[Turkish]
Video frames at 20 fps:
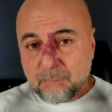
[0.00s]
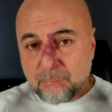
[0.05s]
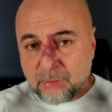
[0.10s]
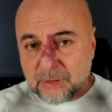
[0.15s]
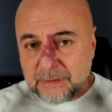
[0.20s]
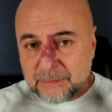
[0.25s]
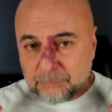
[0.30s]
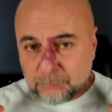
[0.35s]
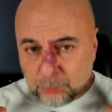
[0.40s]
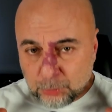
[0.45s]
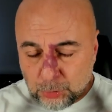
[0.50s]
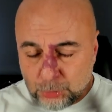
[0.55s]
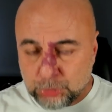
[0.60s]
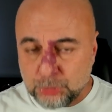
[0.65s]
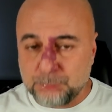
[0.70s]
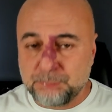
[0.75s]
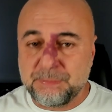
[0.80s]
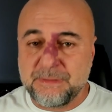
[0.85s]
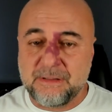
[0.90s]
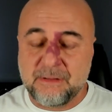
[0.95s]
Bu arada
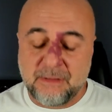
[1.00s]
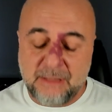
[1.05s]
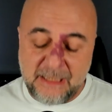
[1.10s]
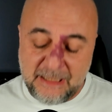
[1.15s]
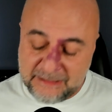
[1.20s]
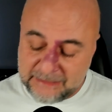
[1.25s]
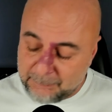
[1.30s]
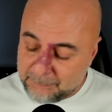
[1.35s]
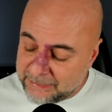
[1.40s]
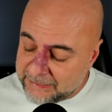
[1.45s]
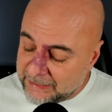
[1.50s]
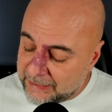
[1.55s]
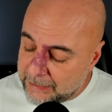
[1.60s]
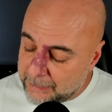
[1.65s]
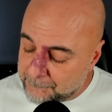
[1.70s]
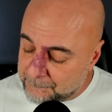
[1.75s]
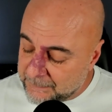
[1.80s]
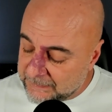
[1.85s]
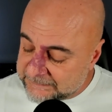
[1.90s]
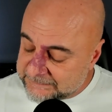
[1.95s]
küçük bir ekleme daha
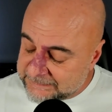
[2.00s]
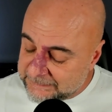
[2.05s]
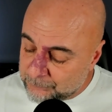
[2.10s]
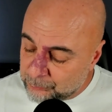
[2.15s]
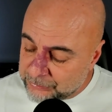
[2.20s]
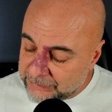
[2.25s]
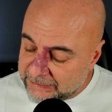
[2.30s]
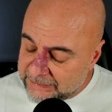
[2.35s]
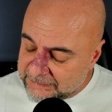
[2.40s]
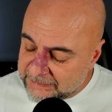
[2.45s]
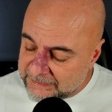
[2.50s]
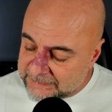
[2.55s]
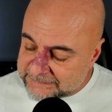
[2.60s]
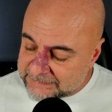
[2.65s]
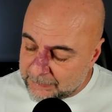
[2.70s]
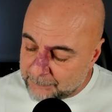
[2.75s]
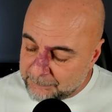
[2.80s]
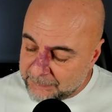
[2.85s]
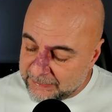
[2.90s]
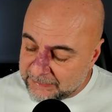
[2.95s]
yapmak isterim. O da
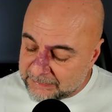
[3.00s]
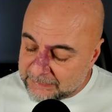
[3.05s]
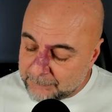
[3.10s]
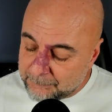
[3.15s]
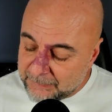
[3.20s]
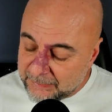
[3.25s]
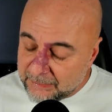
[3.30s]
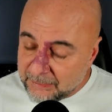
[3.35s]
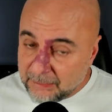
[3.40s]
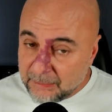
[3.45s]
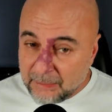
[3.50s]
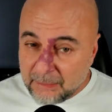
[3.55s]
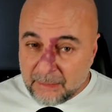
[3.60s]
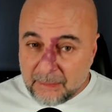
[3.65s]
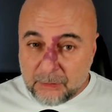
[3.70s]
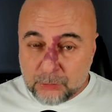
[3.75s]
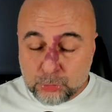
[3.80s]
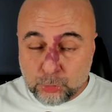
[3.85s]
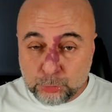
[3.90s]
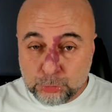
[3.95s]
enteresan bir ekleme.
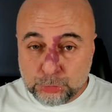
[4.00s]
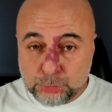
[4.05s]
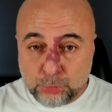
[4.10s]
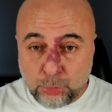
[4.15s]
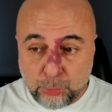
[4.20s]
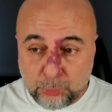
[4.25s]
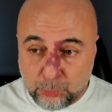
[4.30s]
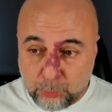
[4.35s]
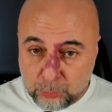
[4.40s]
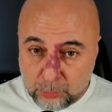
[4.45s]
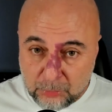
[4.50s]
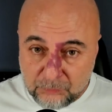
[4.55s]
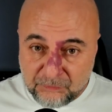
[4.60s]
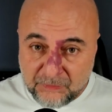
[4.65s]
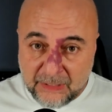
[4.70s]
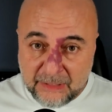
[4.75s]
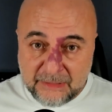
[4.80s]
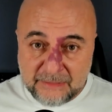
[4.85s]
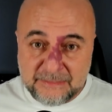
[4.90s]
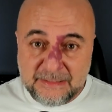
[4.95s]
Sonuç 4 gündür
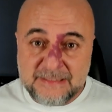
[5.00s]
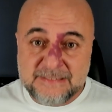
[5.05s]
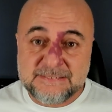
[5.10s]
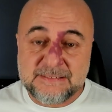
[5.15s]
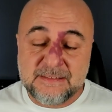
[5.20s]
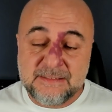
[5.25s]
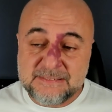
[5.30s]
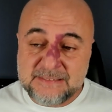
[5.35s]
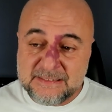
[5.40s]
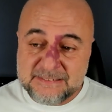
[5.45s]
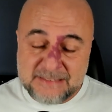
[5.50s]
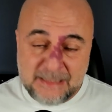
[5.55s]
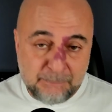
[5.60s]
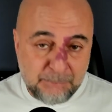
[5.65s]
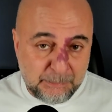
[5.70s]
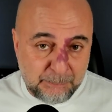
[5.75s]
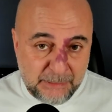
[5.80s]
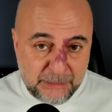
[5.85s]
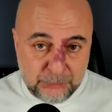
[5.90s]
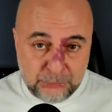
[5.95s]
farkındaysanız
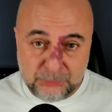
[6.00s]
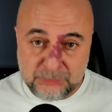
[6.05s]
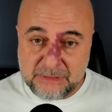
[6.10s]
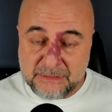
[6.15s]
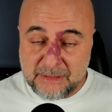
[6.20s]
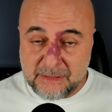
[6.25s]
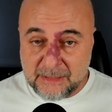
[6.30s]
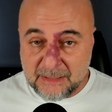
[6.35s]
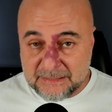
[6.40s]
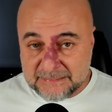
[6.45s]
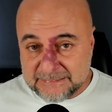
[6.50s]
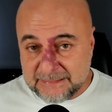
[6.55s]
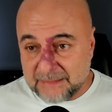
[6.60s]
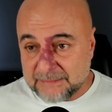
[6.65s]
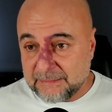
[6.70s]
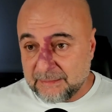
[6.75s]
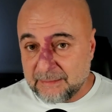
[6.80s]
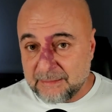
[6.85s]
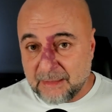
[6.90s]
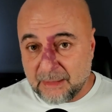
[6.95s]
S&P 500'de 500'lere,
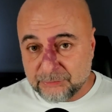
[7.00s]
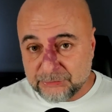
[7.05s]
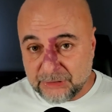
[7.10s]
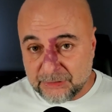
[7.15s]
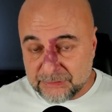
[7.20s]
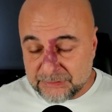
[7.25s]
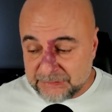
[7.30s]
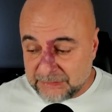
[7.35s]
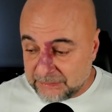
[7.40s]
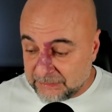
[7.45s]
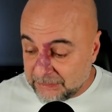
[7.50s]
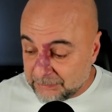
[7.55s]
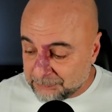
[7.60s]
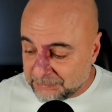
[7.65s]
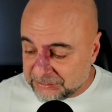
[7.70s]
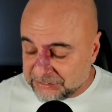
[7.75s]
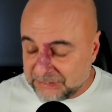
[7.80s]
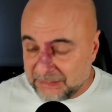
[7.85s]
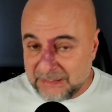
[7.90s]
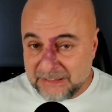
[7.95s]
Nasdaq'lara, Dow Jones'ta Jones'lara
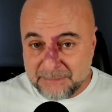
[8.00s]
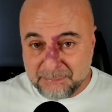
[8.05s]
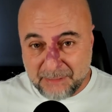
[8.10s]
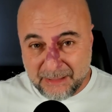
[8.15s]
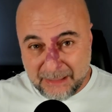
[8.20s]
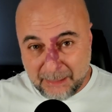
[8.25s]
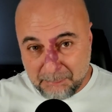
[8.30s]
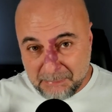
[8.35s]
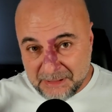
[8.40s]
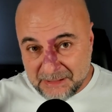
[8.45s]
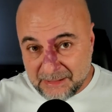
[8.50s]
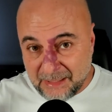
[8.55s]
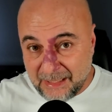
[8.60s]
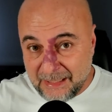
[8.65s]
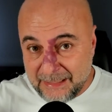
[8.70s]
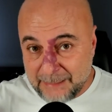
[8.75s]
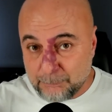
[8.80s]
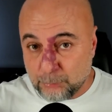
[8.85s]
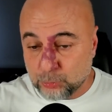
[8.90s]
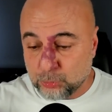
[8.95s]
yılbaşından itibaren bir
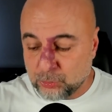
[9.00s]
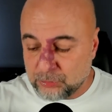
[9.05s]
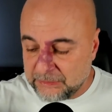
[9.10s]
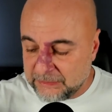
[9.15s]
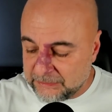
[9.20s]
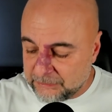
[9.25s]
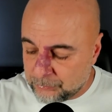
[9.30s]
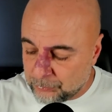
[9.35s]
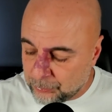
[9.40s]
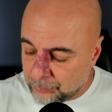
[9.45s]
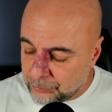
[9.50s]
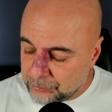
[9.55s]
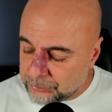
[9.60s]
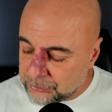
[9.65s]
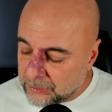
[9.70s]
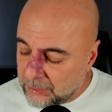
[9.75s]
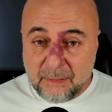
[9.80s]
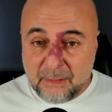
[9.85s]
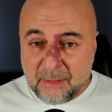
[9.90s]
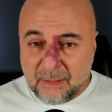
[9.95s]
rally modunda gidiyoruz.